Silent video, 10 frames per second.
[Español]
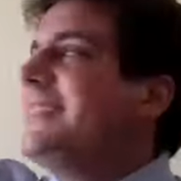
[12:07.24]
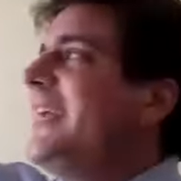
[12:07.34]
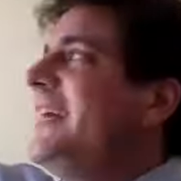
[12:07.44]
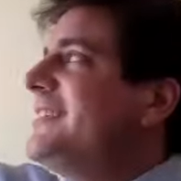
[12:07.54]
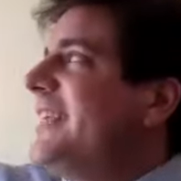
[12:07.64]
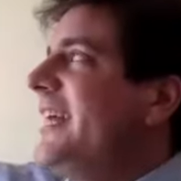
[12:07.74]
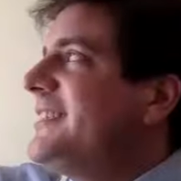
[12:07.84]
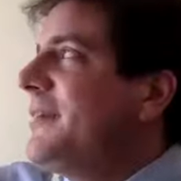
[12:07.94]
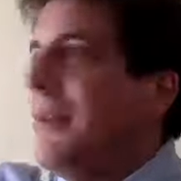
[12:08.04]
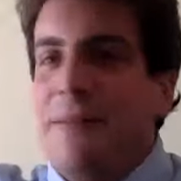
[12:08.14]
extra, extra,
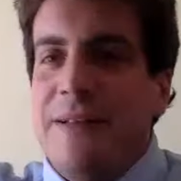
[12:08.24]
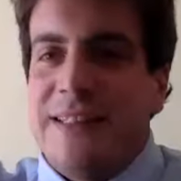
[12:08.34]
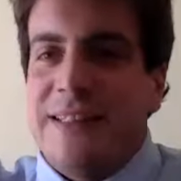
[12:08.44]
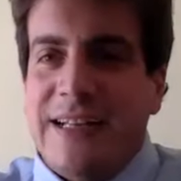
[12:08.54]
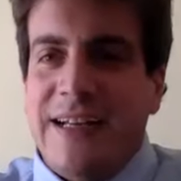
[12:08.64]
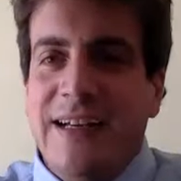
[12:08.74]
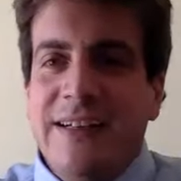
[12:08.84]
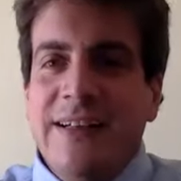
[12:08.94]
extra parlamentaria,